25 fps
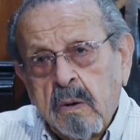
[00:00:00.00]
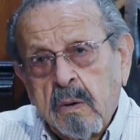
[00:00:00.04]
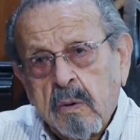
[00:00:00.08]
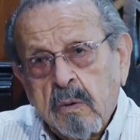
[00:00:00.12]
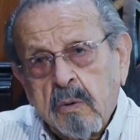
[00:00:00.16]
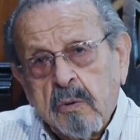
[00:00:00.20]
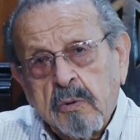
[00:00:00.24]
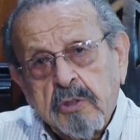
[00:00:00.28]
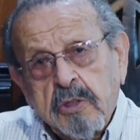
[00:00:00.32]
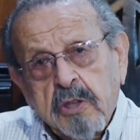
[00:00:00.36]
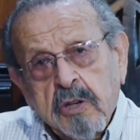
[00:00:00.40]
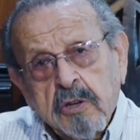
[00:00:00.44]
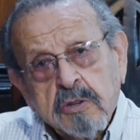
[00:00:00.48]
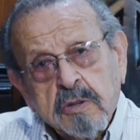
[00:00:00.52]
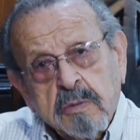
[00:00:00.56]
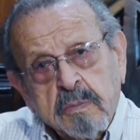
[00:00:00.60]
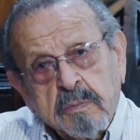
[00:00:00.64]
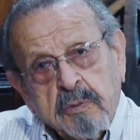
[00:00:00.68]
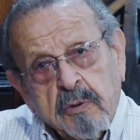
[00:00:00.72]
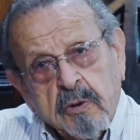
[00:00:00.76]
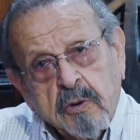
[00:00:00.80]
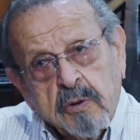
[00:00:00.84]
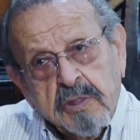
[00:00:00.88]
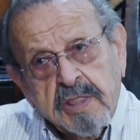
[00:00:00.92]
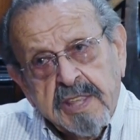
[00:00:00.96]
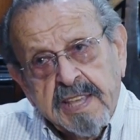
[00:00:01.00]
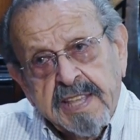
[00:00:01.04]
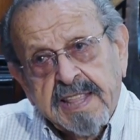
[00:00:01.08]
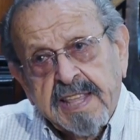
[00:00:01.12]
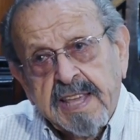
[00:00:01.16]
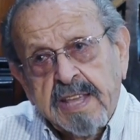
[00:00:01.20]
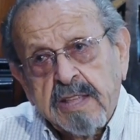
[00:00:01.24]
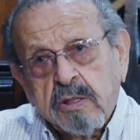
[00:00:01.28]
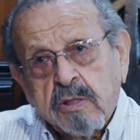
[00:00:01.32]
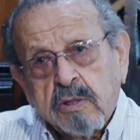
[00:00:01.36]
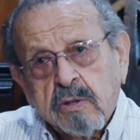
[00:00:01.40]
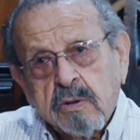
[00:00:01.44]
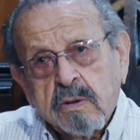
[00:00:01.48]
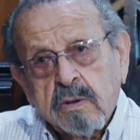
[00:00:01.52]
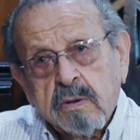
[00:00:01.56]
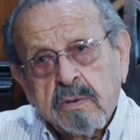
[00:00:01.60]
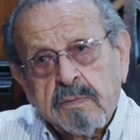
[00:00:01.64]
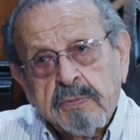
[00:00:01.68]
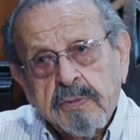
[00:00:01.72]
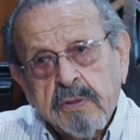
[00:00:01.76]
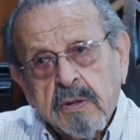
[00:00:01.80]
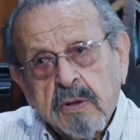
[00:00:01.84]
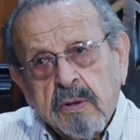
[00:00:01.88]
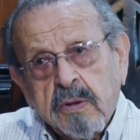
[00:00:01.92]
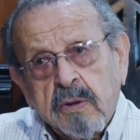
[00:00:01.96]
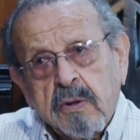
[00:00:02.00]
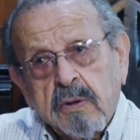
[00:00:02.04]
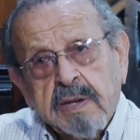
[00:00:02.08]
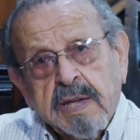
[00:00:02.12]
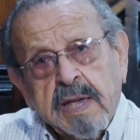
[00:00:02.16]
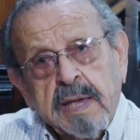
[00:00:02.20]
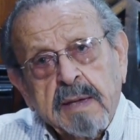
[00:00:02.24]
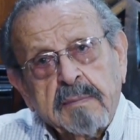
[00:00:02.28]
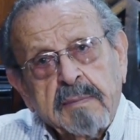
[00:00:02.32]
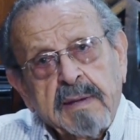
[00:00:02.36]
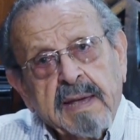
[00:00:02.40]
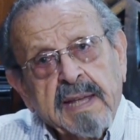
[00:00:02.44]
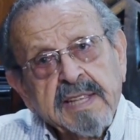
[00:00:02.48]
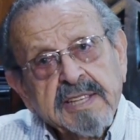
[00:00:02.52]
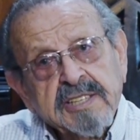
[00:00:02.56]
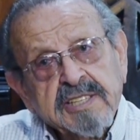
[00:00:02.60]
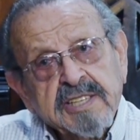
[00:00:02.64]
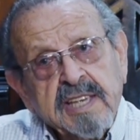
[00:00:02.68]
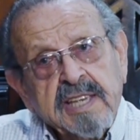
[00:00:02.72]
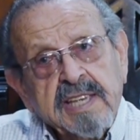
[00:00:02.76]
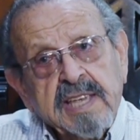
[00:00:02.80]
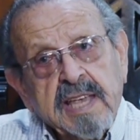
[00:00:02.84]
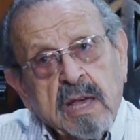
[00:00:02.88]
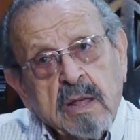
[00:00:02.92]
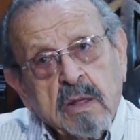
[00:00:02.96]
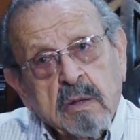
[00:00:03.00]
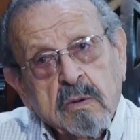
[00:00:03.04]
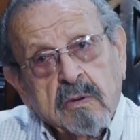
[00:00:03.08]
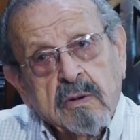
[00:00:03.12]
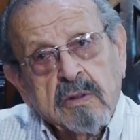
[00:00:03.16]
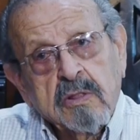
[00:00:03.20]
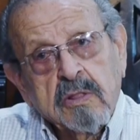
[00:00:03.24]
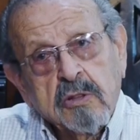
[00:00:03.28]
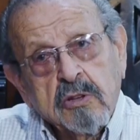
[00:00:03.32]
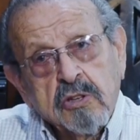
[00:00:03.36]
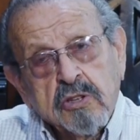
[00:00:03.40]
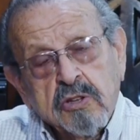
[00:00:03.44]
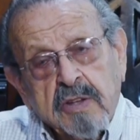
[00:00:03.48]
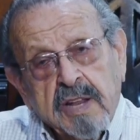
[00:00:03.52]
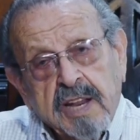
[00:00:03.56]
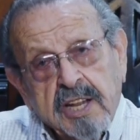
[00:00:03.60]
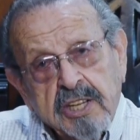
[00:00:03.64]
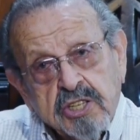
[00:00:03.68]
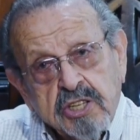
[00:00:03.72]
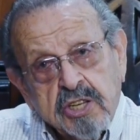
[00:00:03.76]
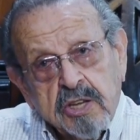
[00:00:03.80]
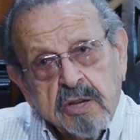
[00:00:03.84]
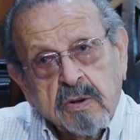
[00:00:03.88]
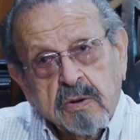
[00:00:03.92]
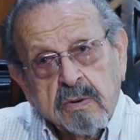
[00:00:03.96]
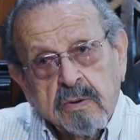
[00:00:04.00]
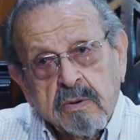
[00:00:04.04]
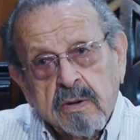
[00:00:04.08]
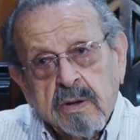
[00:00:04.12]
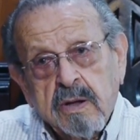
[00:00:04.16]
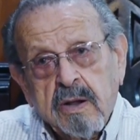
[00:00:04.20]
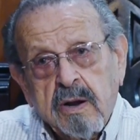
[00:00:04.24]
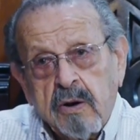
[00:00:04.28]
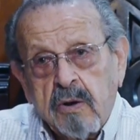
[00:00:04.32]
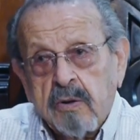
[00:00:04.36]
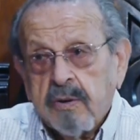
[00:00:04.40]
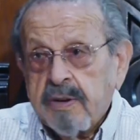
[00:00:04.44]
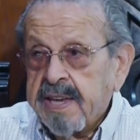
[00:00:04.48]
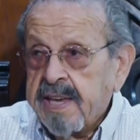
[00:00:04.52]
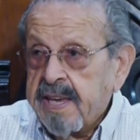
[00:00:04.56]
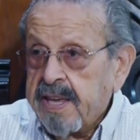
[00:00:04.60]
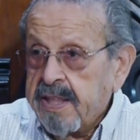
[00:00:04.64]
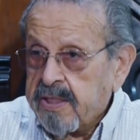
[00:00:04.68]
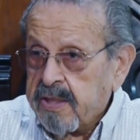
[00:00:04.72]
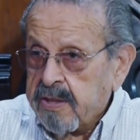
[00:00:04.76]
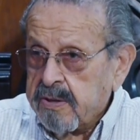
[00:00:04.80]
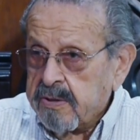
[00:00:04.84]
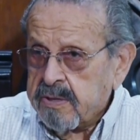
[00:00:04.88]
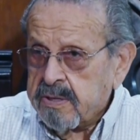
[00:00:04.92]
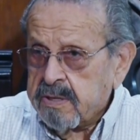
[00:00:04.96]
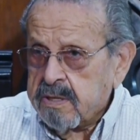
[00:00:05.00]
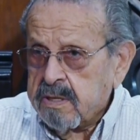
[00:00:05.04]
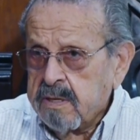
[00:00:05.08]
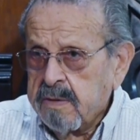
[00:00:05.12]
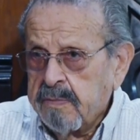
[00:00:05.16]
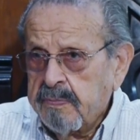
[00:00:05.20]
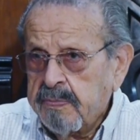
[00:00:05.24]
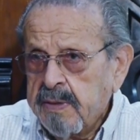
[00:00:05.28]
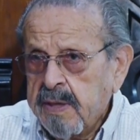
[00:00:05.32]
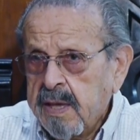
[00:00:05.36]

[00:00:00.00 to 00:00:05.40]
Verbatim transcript: un Dios un poco distinto lo que me ha enseñado cuando yo era chico lo que es Dios.